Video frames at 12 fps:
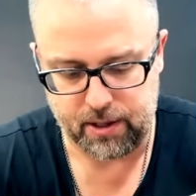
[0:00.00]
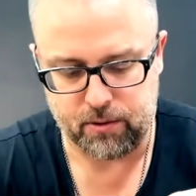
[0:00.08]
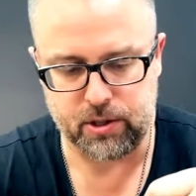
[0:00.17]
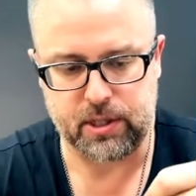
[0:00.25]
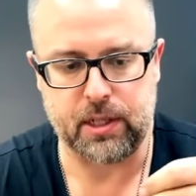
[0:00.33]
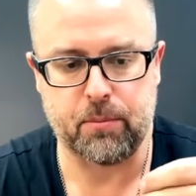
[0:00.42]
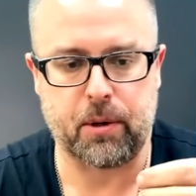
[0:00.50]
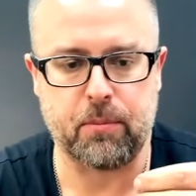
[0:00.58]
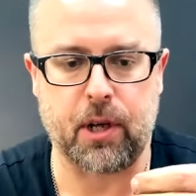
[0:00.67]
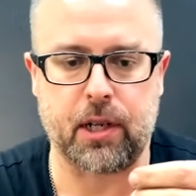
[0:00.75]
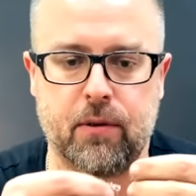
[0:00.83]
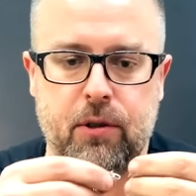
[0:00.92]
Вот она
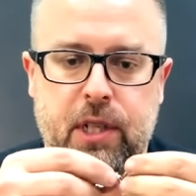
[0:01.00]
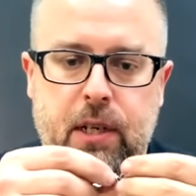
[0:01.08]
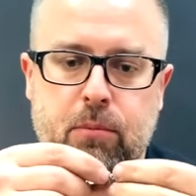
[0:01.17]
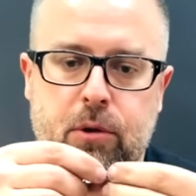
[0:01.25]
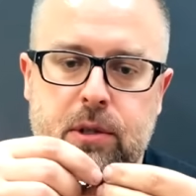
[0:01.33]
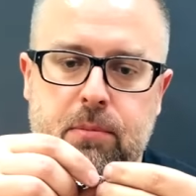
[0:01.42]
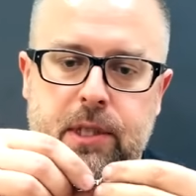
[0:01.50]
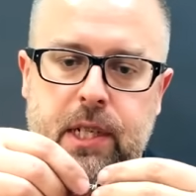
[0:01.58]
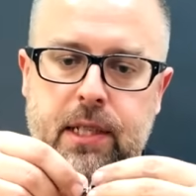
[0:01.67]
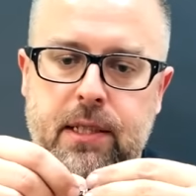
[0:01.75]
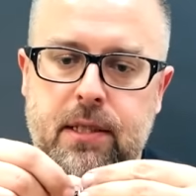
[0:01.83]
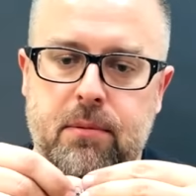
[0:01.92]
примерно вот так будет
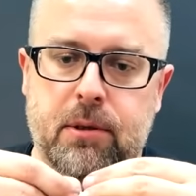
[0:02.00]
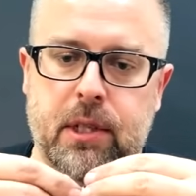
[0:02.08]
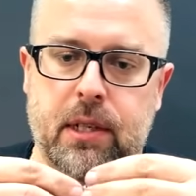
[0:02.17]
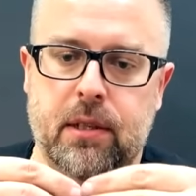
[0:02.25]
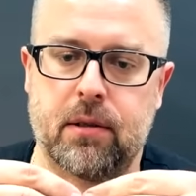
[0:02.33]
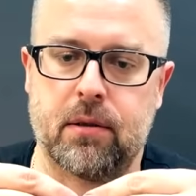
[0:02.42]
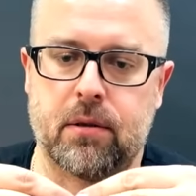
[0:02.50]
смотреться, смотрите.